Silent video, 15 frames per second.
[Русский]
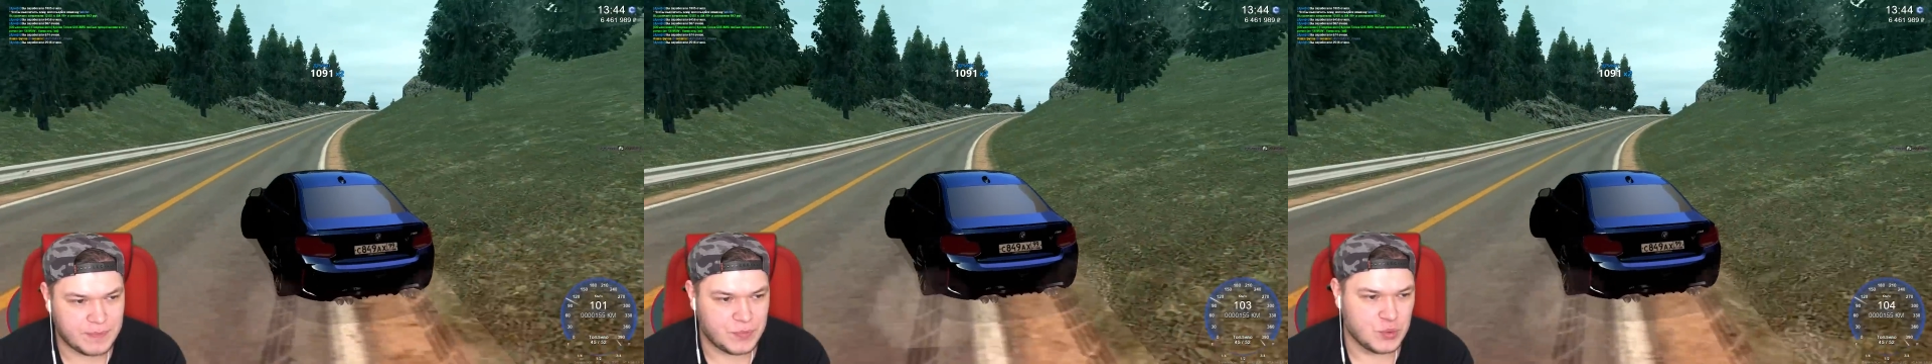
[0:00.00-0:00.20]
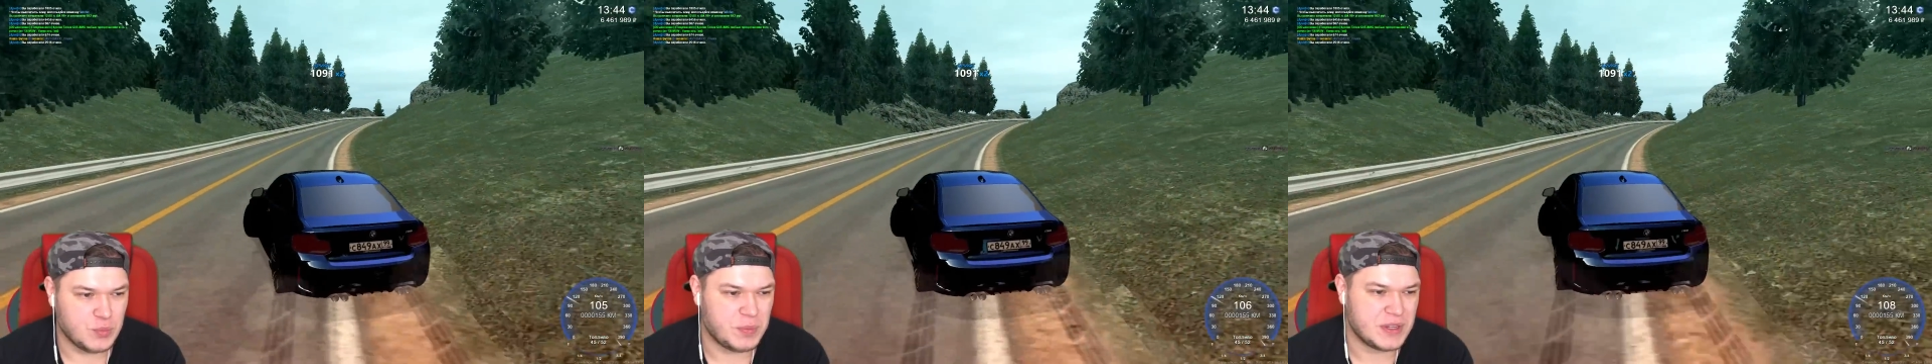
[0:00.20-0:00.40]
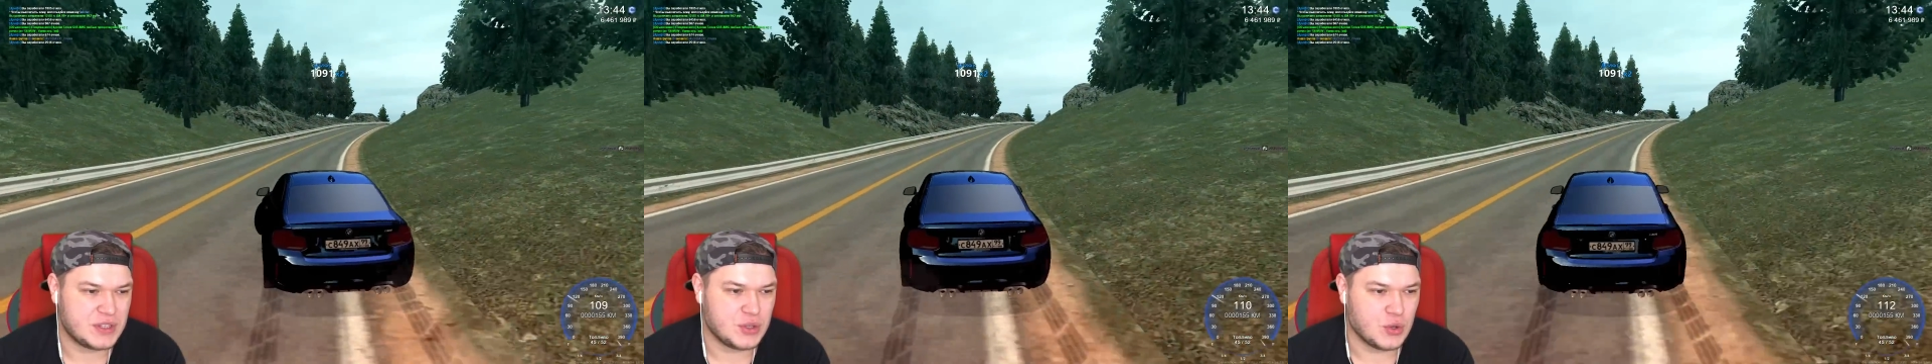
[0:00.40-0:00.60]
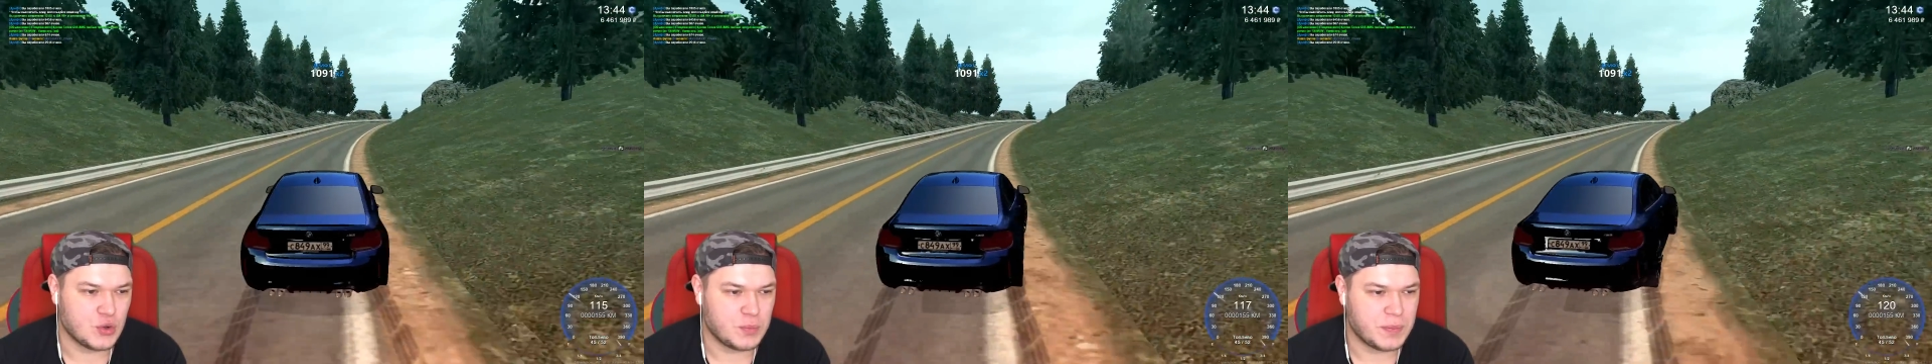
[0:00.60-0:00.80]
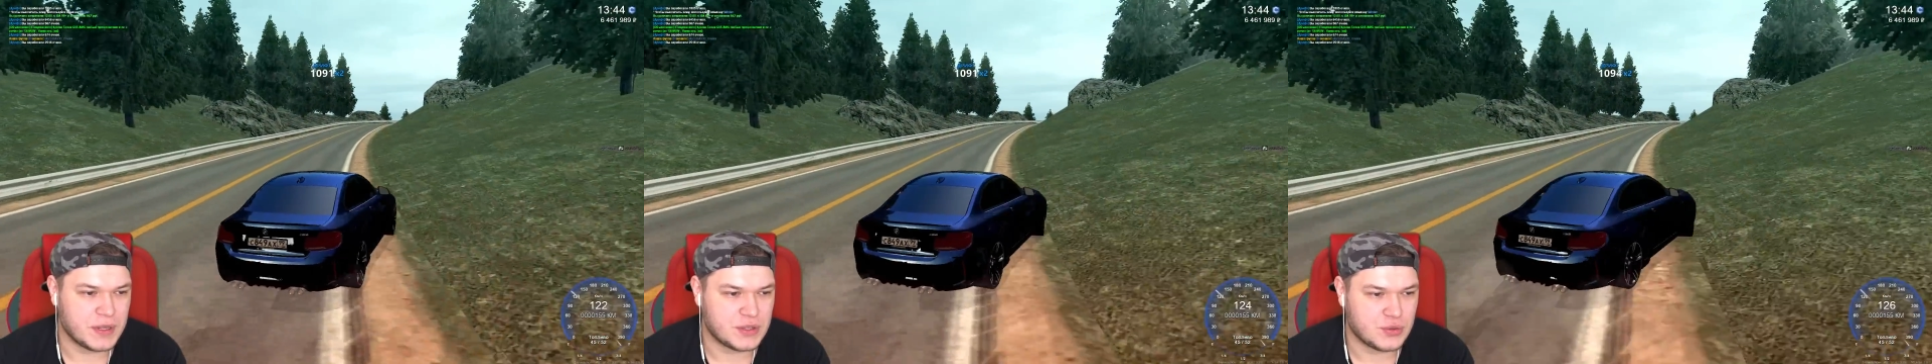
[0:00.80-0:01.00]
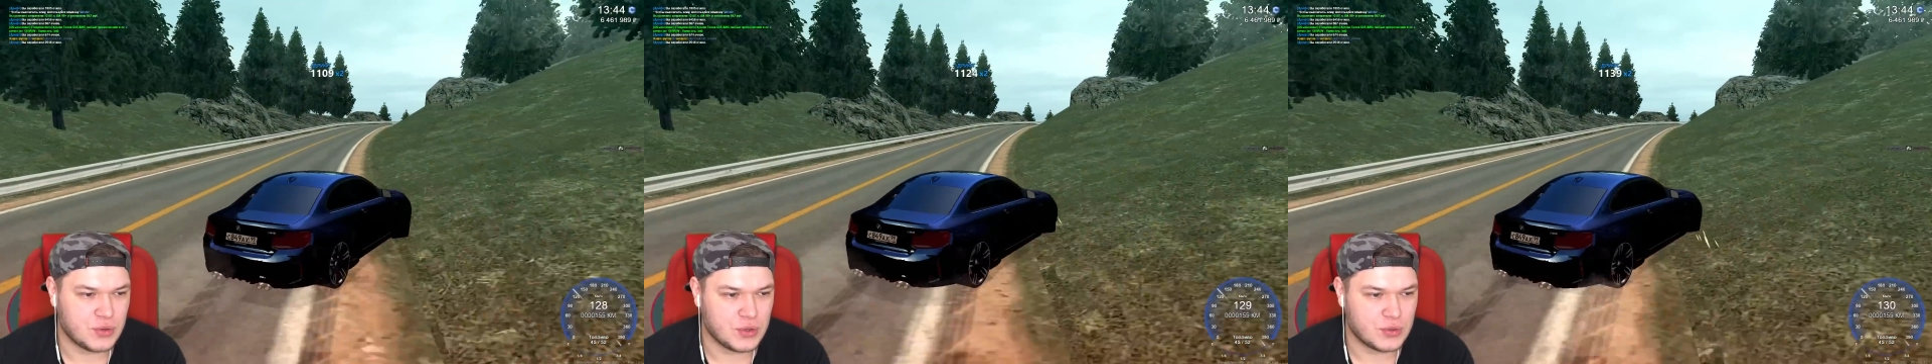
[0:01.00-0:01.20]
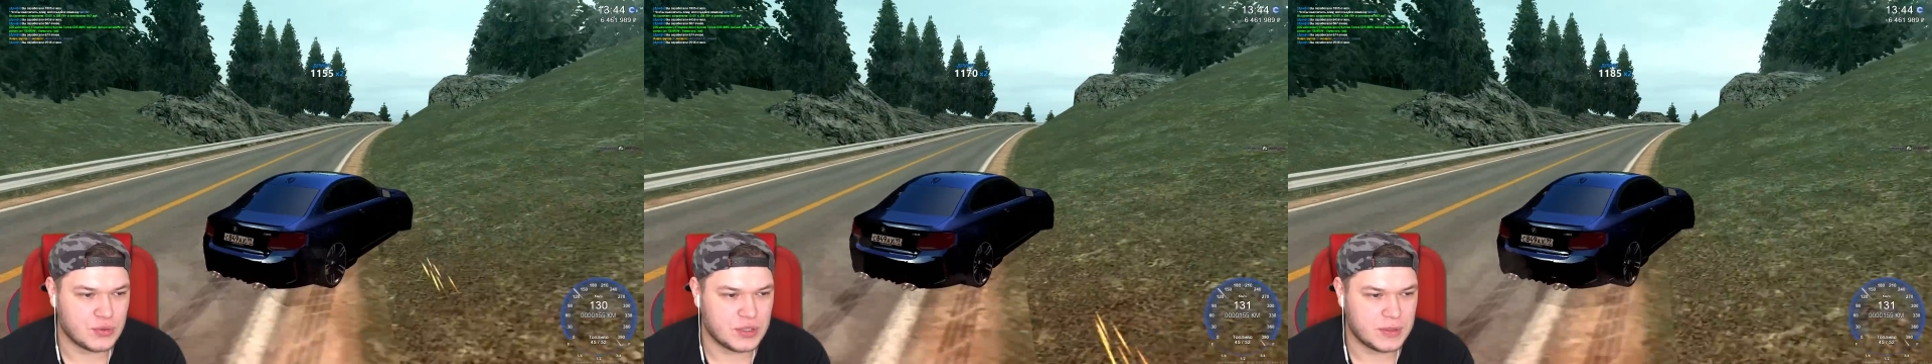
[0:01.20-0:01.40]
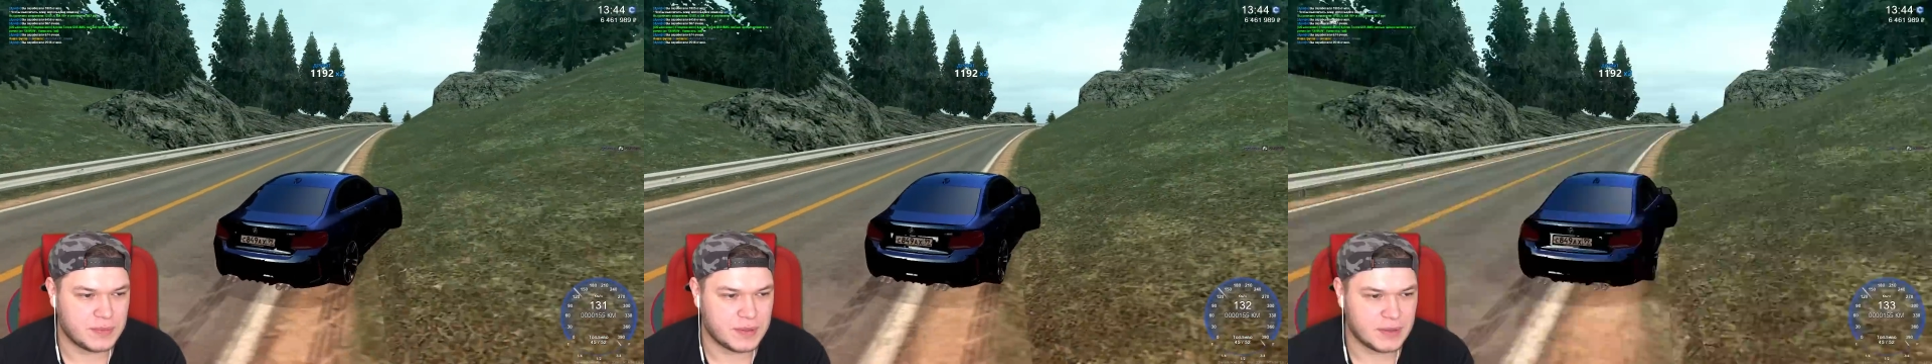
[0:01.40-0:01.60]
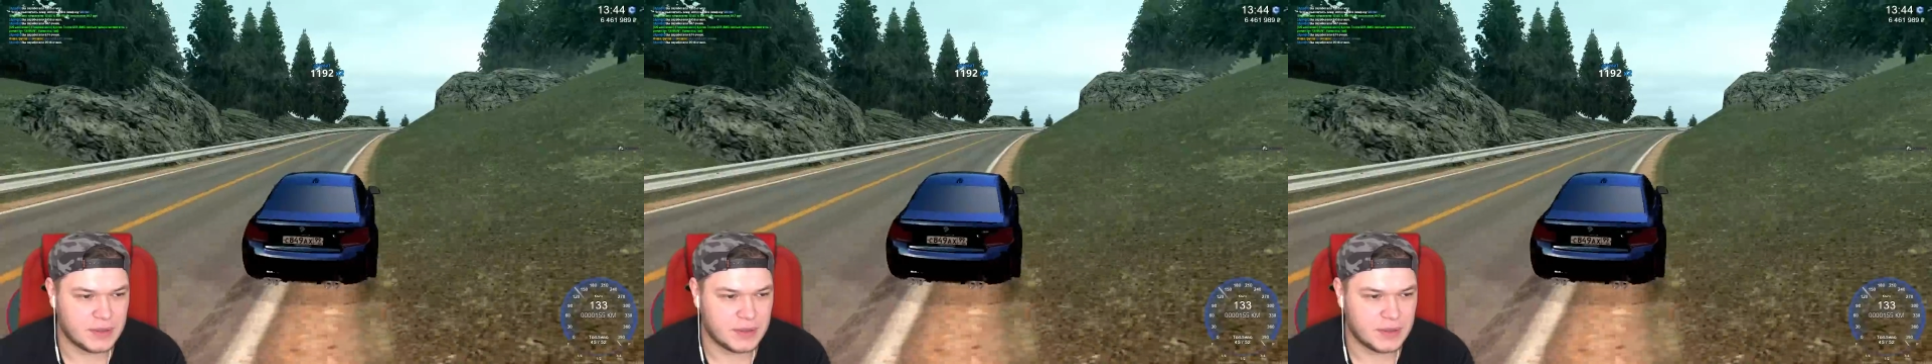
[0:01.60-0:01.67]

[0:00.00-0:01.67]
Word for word: ну, по стойку, по скойку, типа,